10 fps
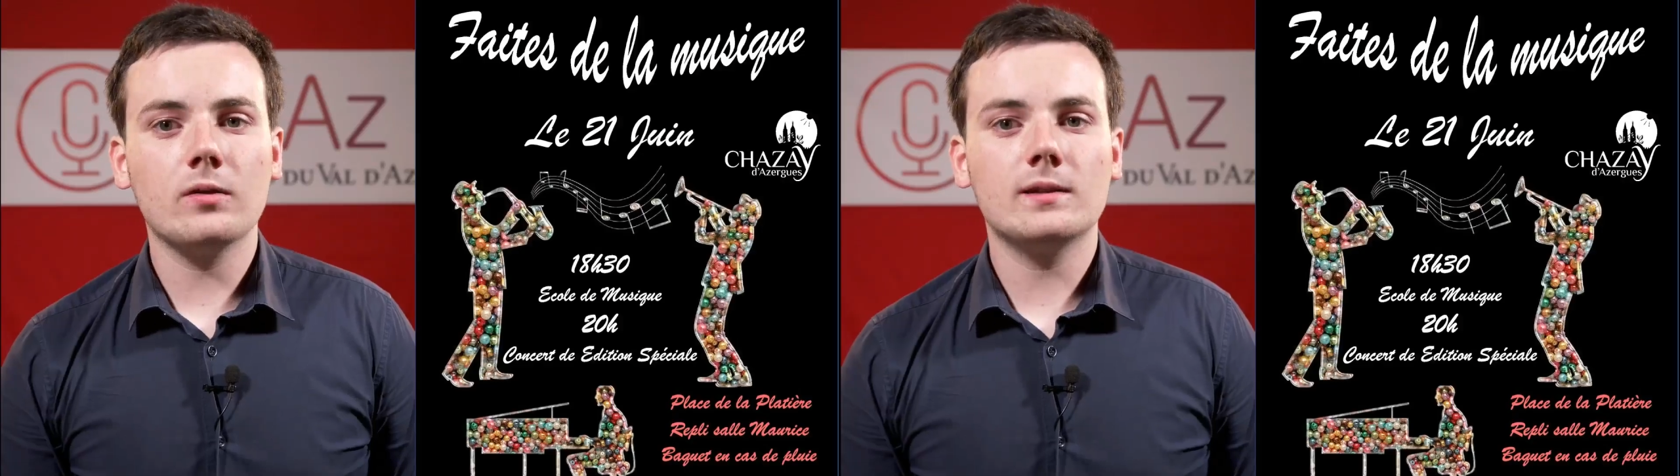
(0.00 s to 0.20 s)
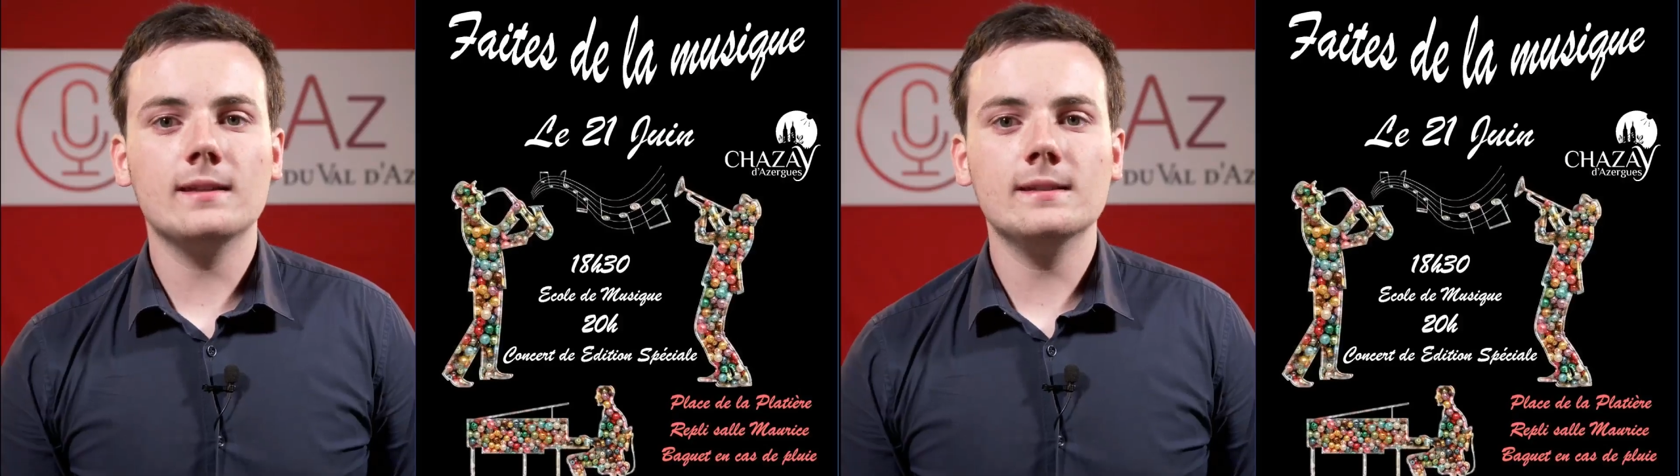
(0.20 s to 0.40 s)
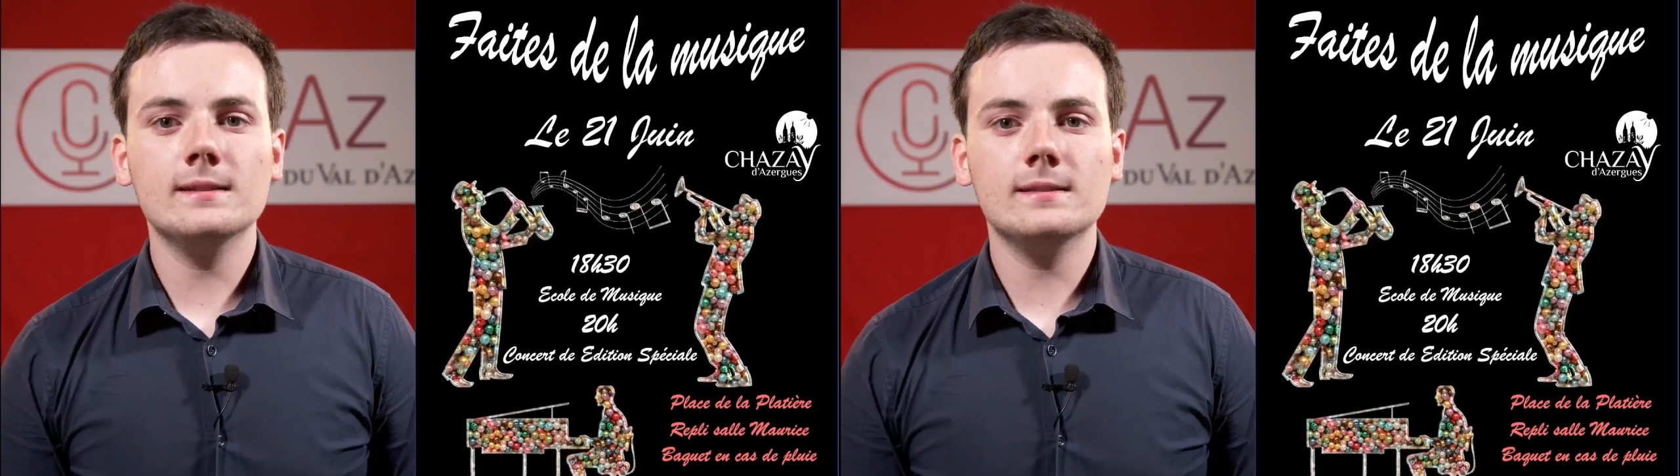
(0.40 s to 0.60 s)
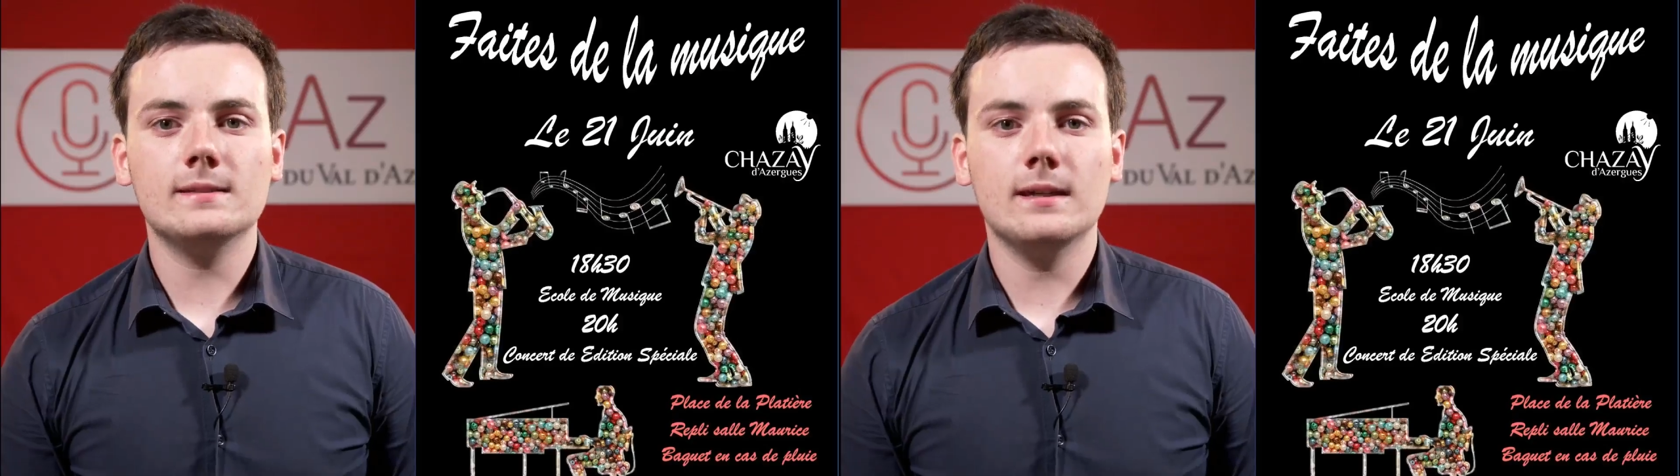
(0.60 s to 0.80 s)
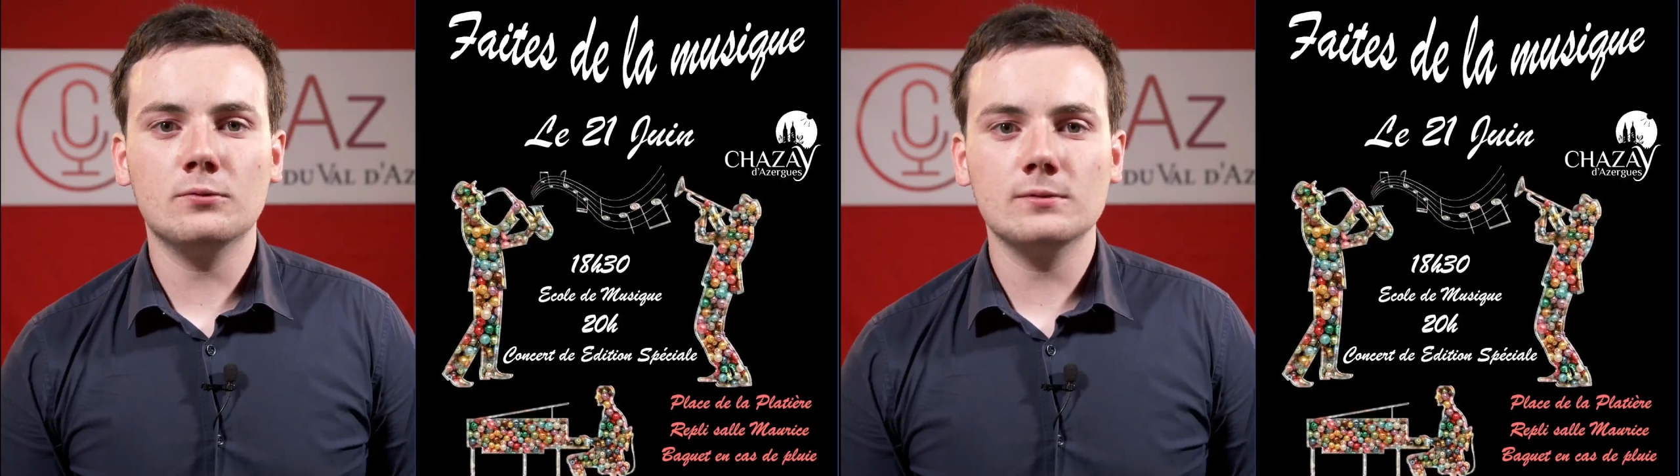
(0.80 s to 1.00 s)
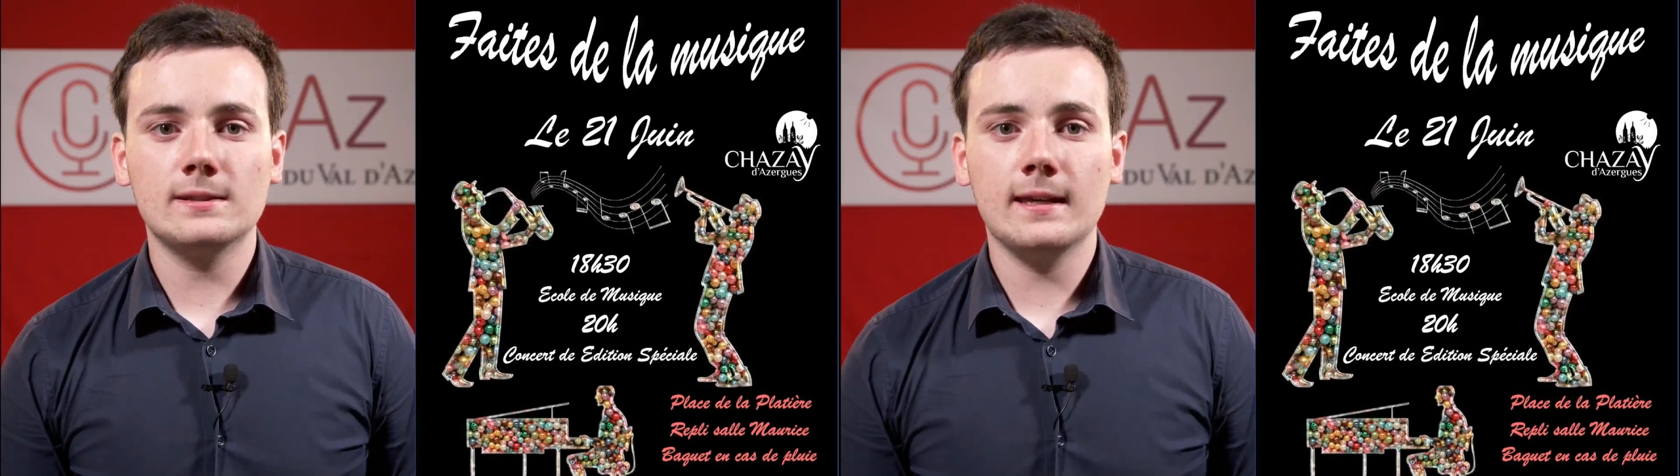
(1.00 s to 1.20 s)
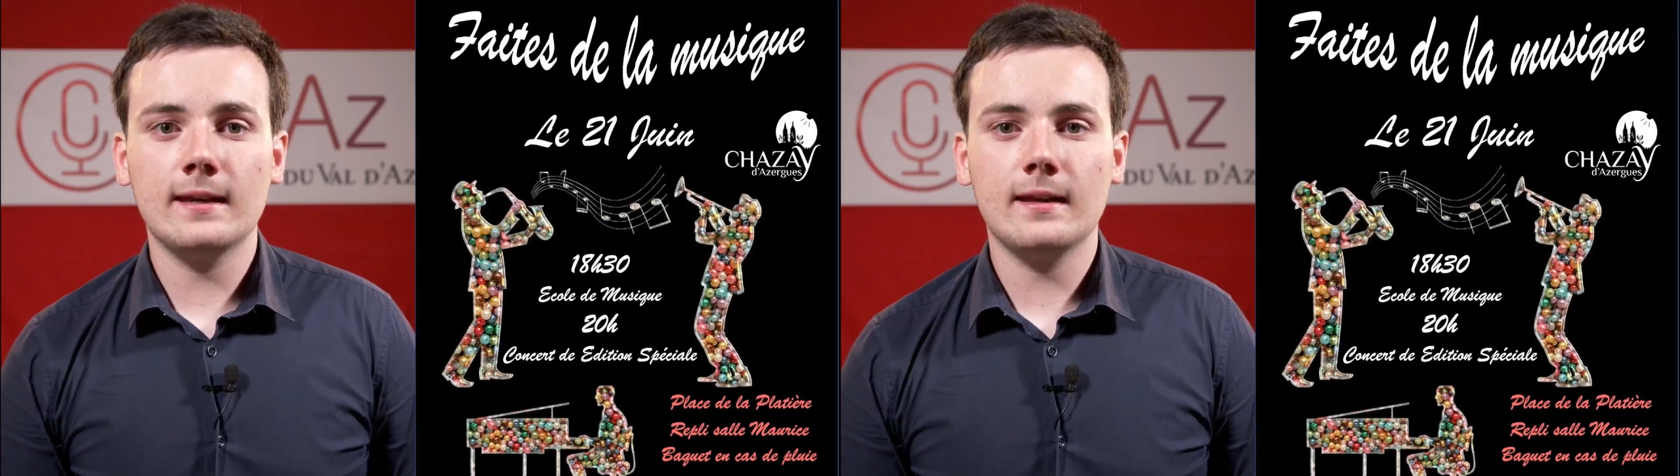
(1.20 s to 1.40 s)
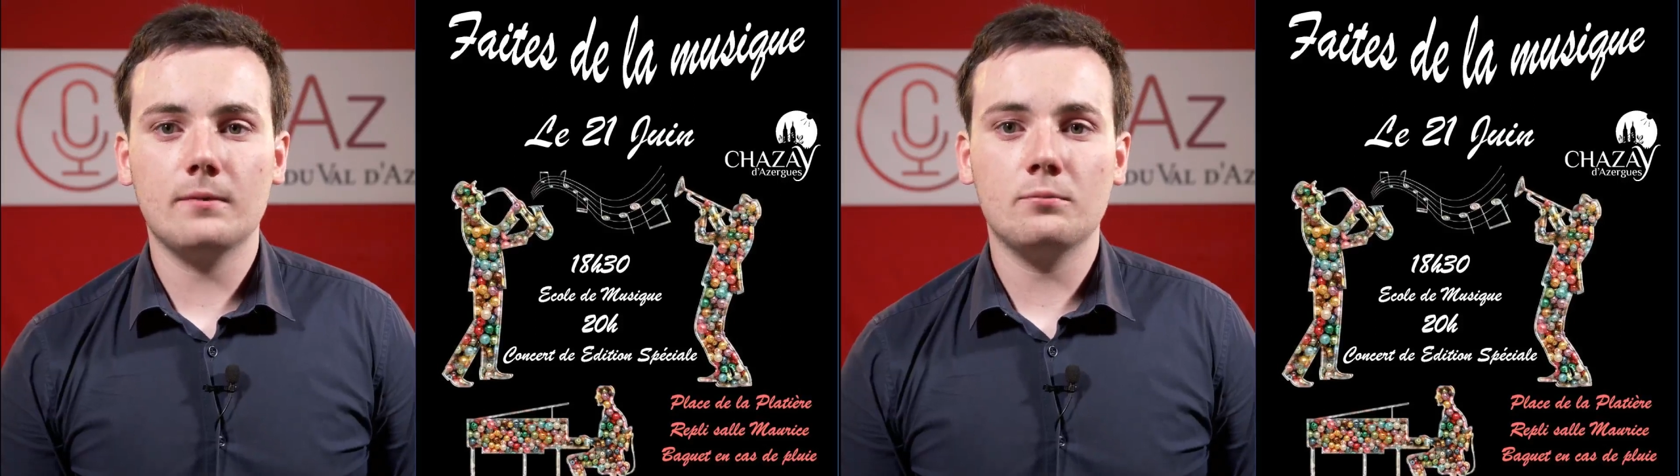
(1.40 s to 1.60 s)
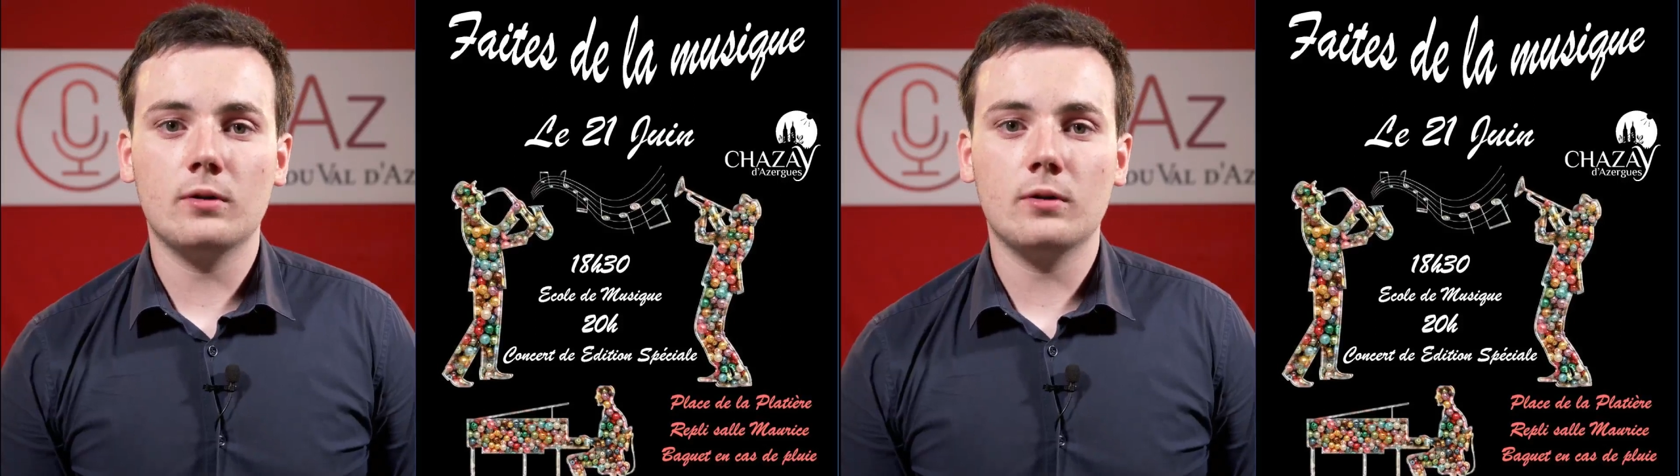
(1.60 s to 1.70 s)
organise des concerts